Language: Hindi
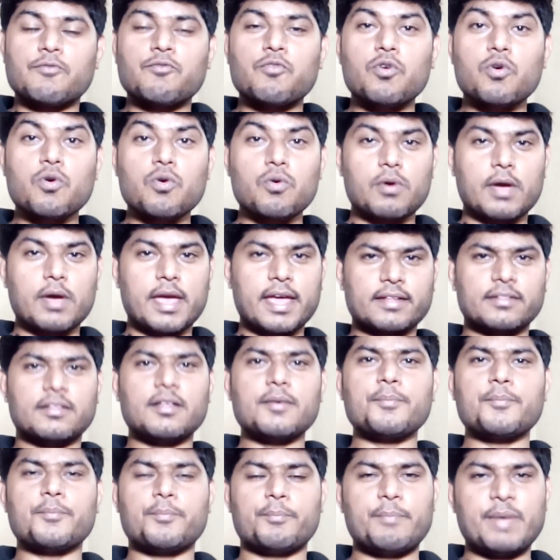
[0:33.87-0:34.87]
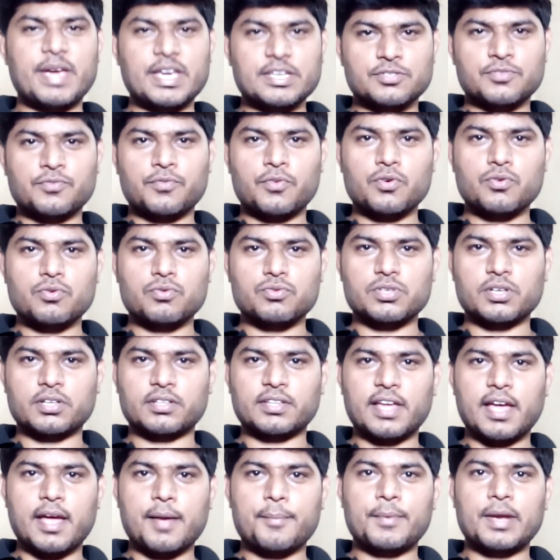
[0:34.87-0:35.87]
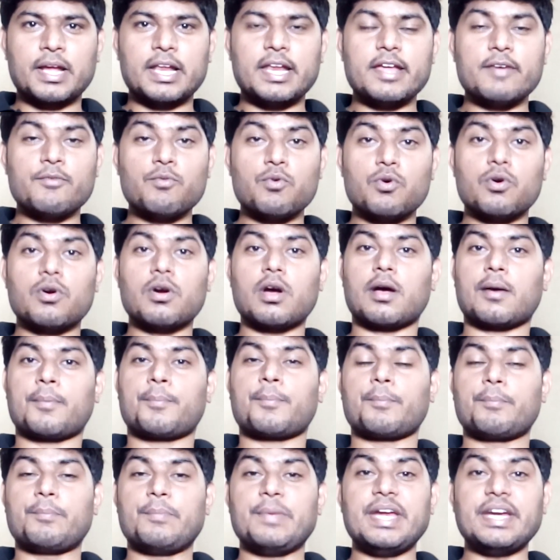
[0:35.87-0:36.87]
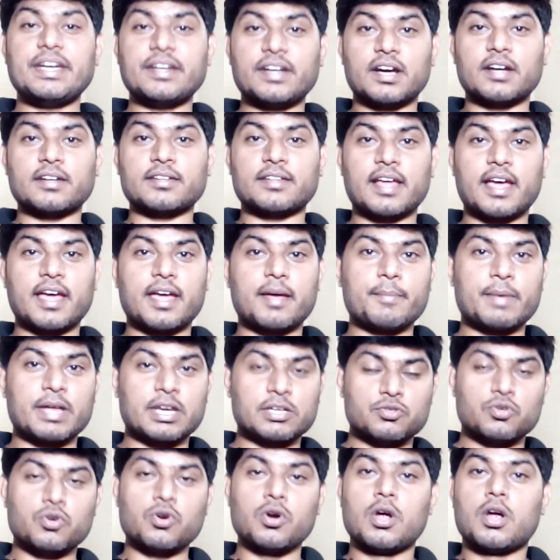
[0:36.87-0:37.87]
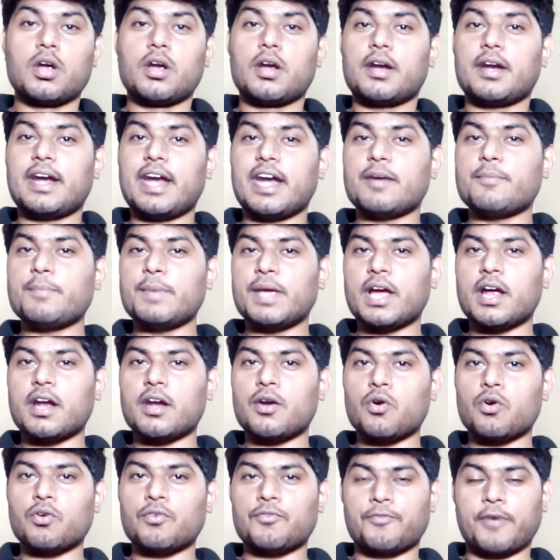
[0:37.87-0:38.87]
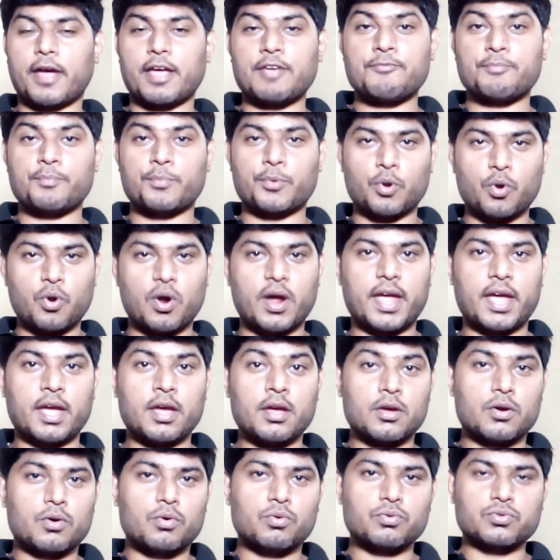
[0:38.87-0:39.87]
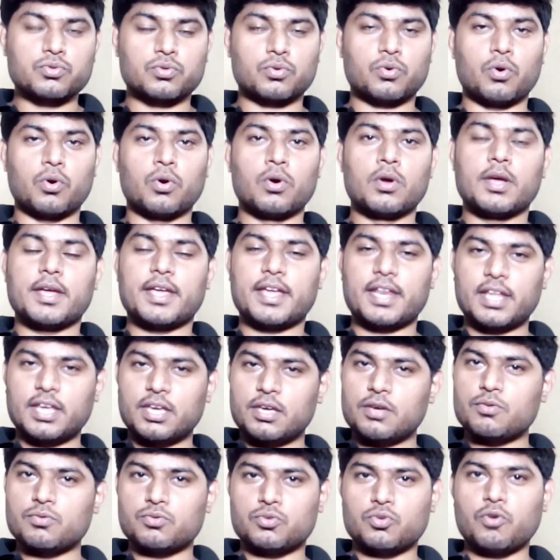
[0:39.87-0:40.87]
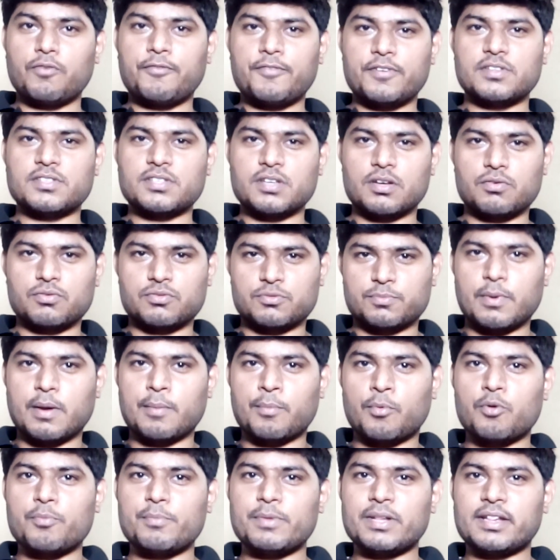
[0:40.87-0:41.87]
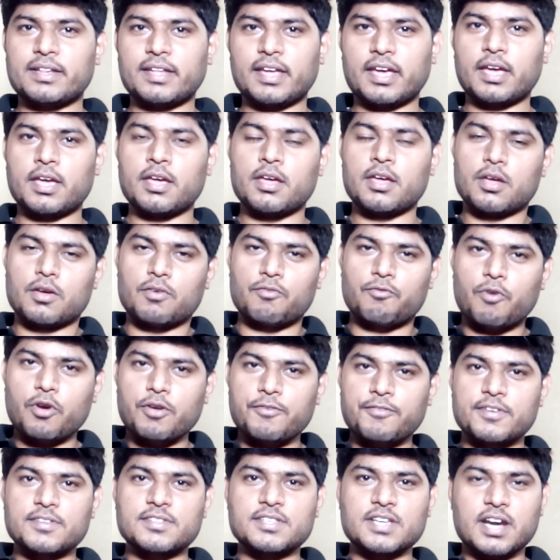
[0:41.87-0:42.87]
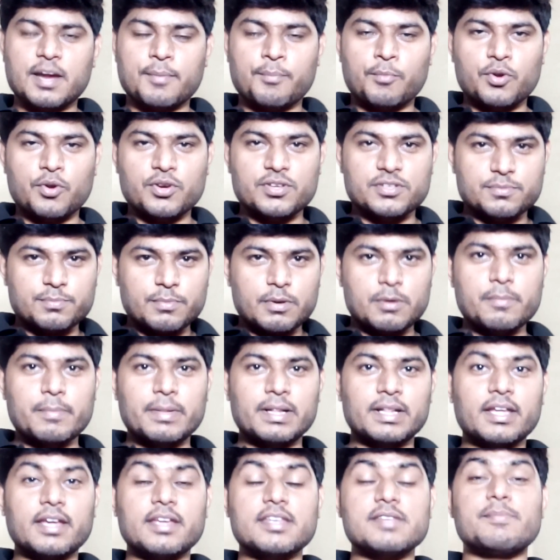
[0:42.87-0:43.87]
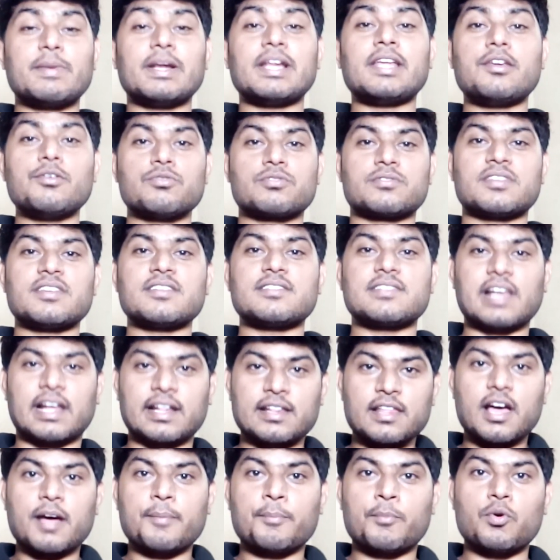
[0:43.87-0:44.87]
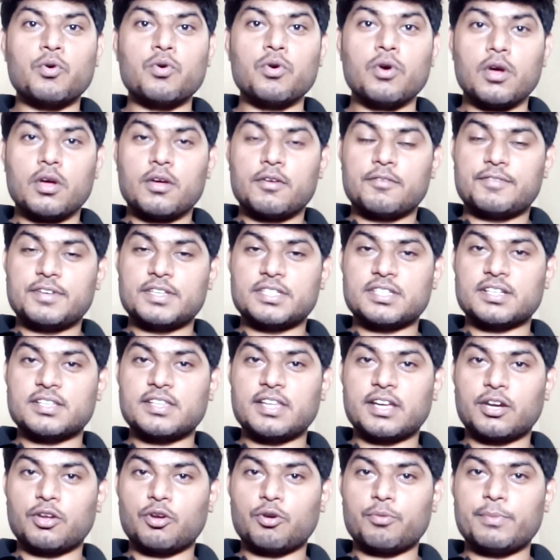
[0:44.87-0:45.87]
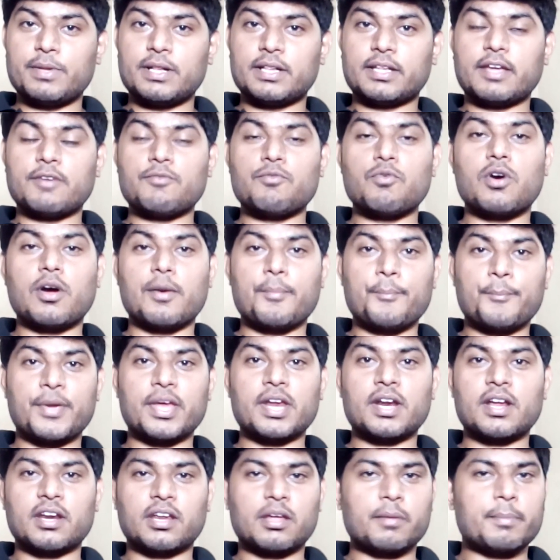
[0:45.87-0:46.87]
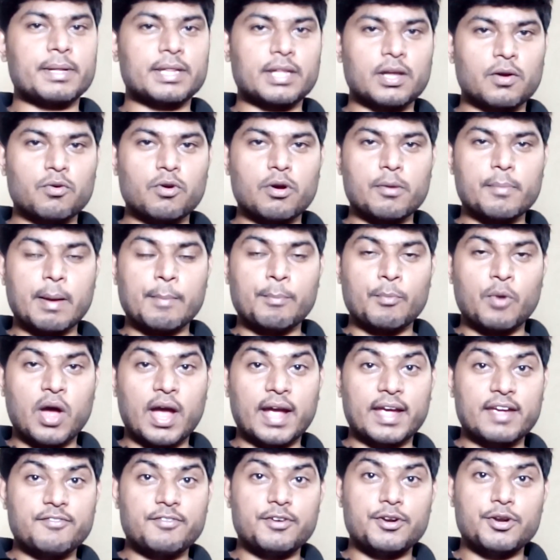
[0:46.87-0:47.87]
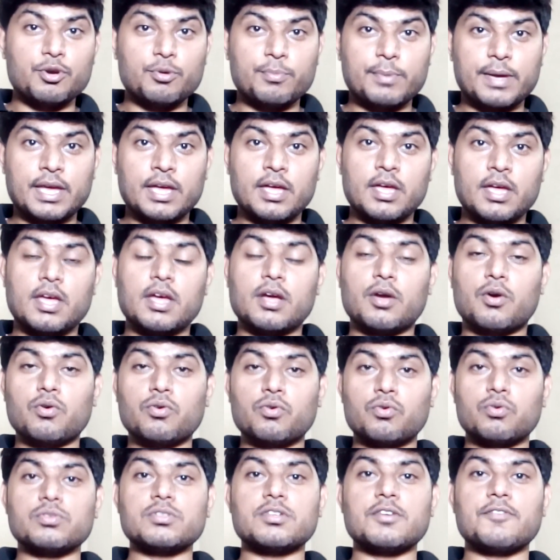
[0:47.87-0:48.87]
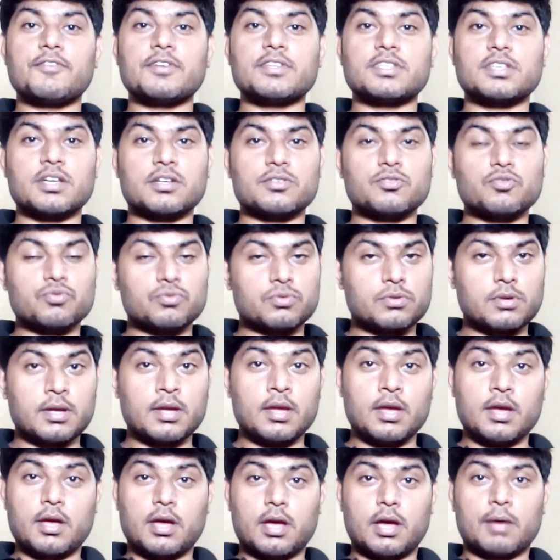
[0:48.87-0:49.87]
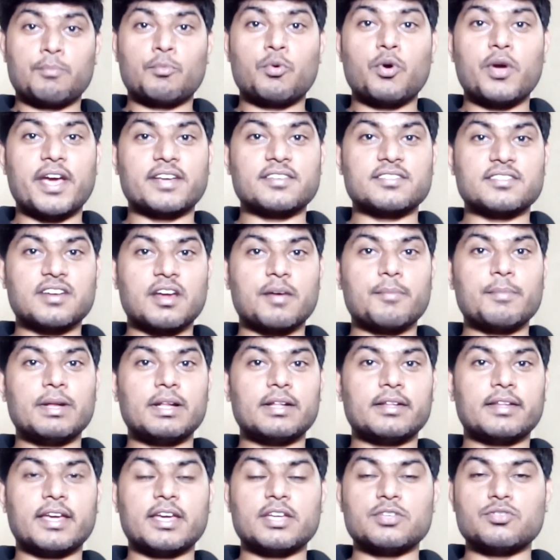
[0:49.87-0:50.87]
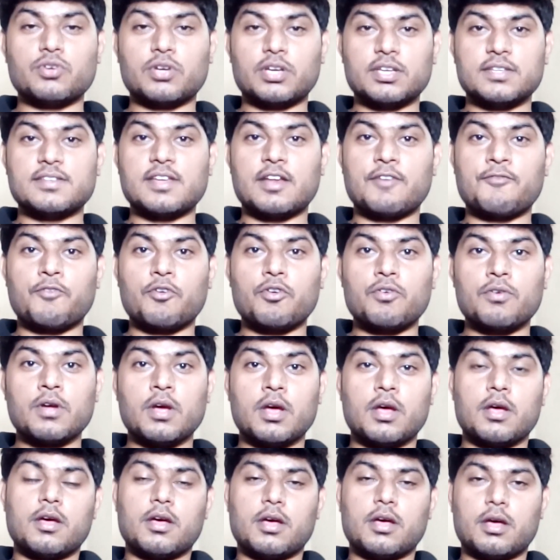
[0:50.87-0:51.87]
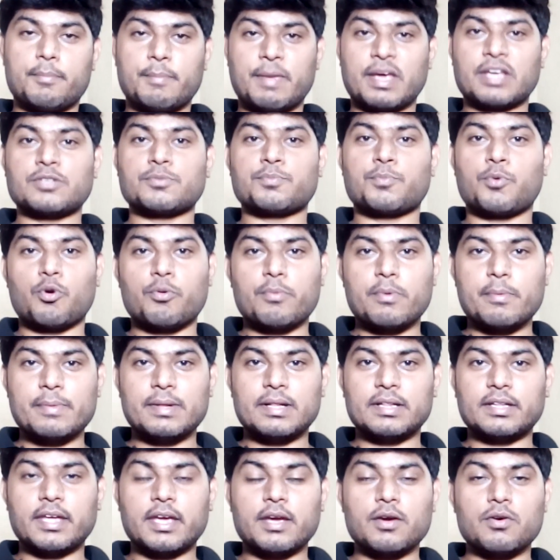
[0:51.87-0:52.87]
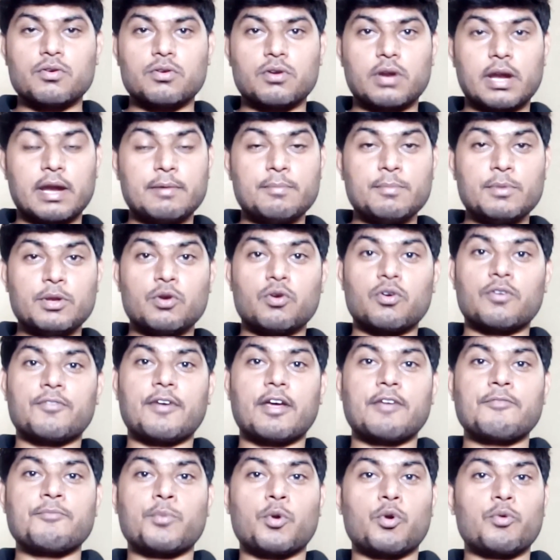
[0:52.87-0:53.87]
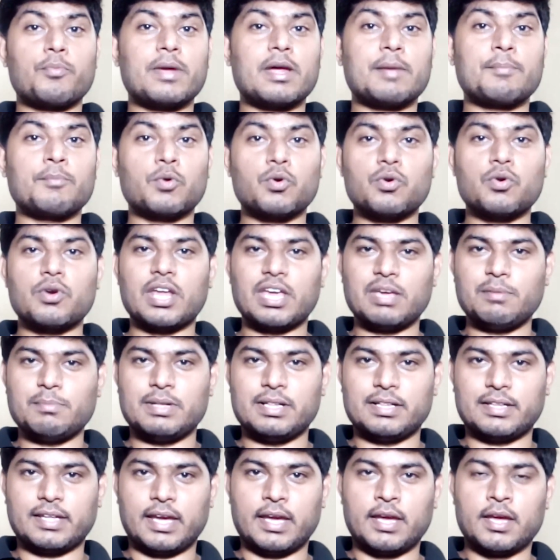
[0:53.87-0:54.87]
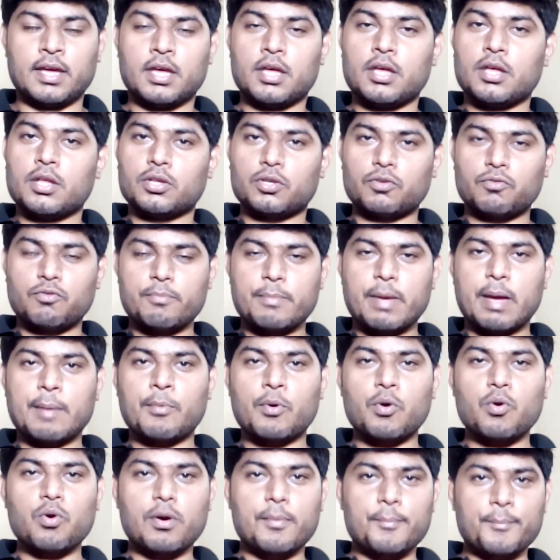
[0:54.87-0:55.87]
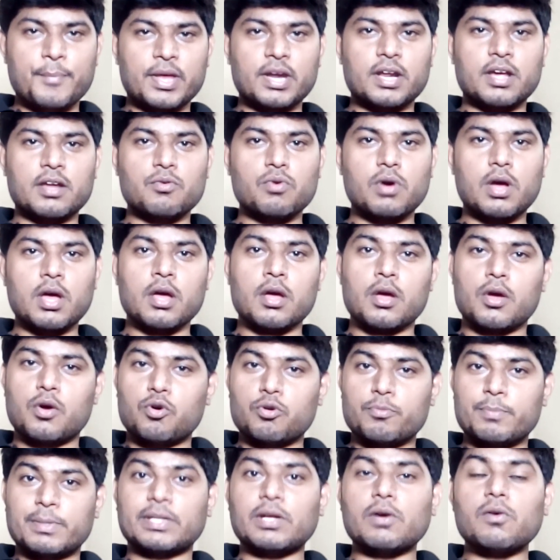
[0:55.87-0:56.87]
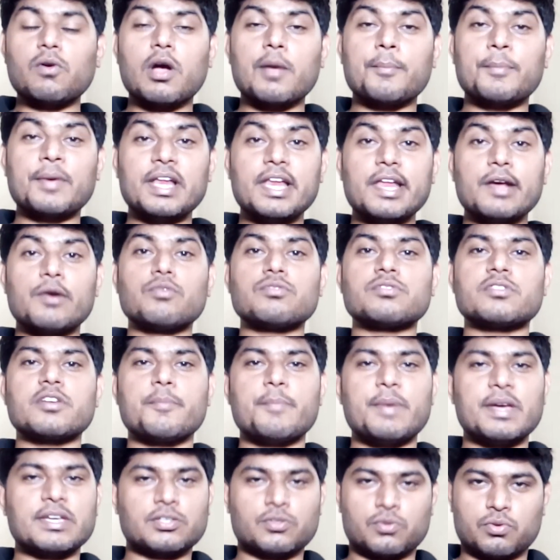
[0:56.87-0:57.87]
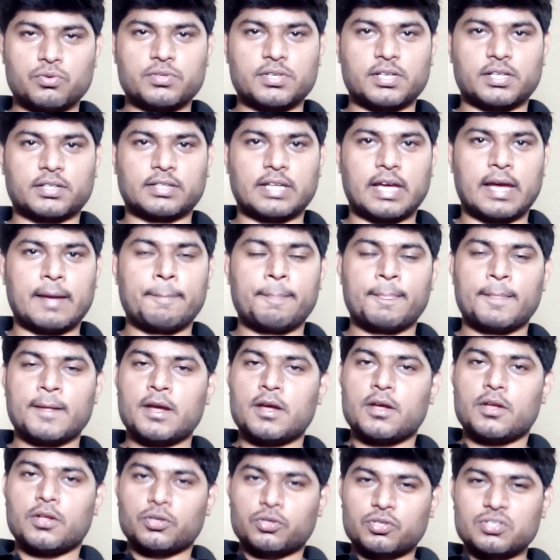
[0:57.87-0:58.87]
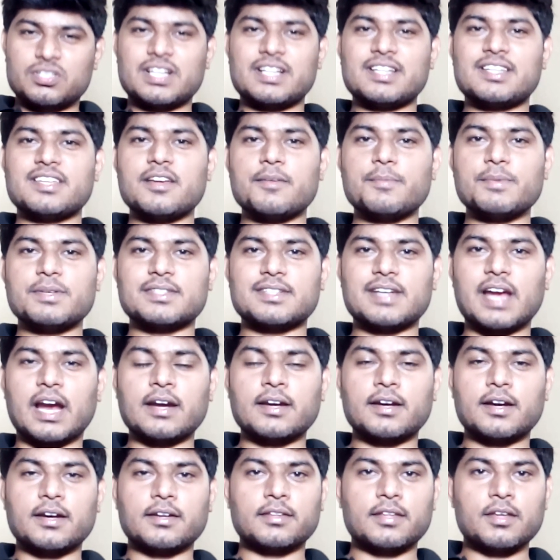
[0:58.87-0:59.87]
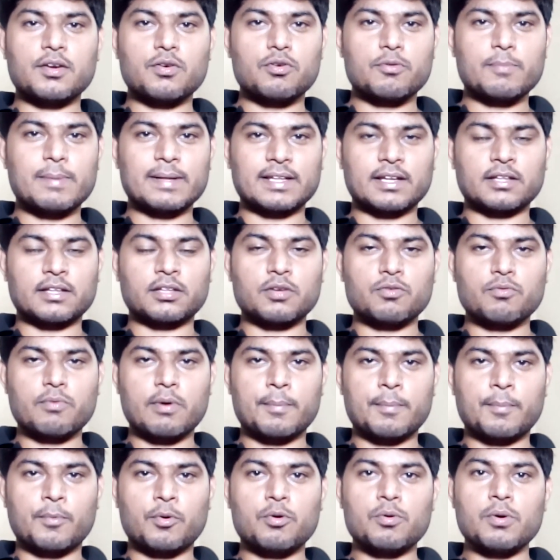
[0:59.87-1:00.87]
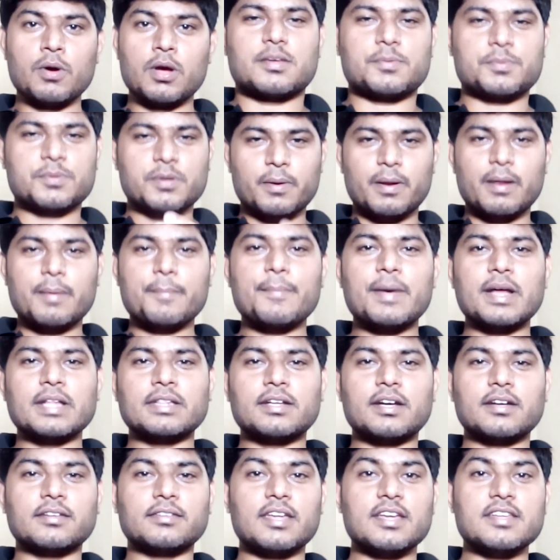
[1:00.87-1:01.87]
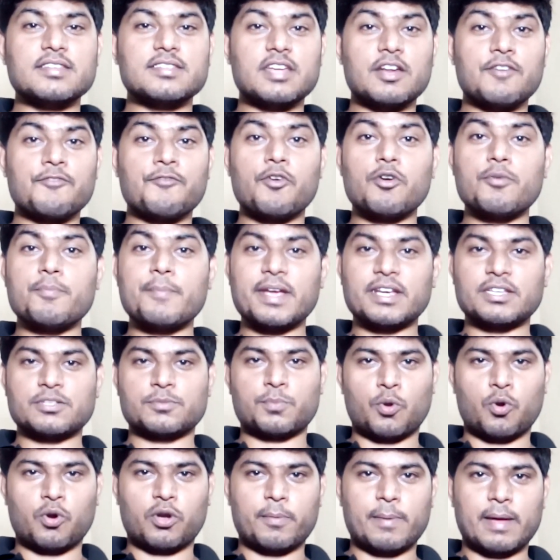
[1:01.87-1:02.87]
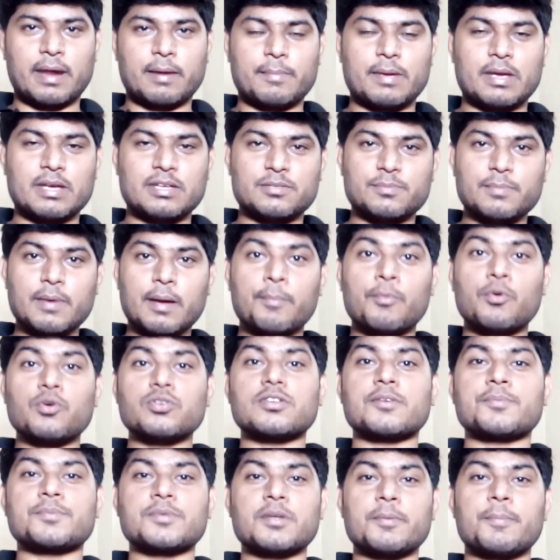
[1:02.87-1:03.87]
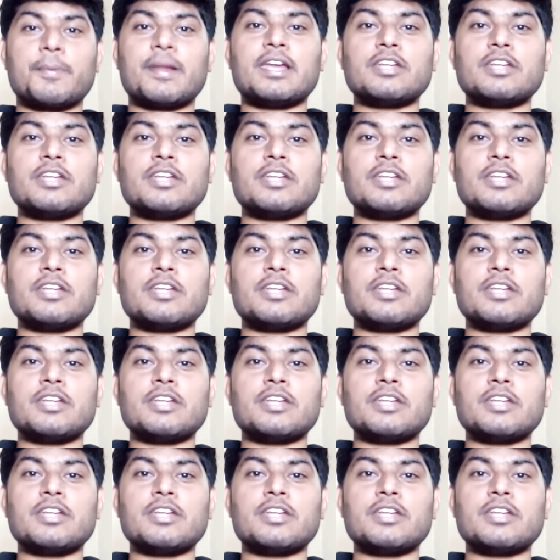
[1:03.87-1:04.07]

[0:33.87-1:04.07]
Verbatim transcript: वो एकदम बेस्ट फ़ोन हो सकता है आपके लिए वो आप बीट करता है हमारे जो रेडमी का नोट फाइव प्रो है उसको यानी कि जो फीचर उसमें आपको मिलते हैं वही फीचर आपको इसमें भी मिलते हैं बल्कि उससे ज़्यादा आपको फीचर देखने को मिलते हैं वो कंपेयर करके बताऊँगा मैं आपको आगे वीडियो में कौन कौन से फीचर जो उसमें हमको एक्स्ट्रा मिलते हैं जो कि जेनफोन मैक्स प्रो में मिलते हैं और रेडमी नोट फाइव प्रो में हमको नहीं मिलते हैं तो वो मैं आपको कंपेयर करूँगा और बताऊँगा आपके लिए कौन सा बेस्ट हो सकता है तो जल्दी से हम स्टार्ट करते हैं और बताता हूँ आपको सबसे पहले हम बात करते हैं जेनफोन मैक्स प्रो के बारे में इसमें आपको सबसे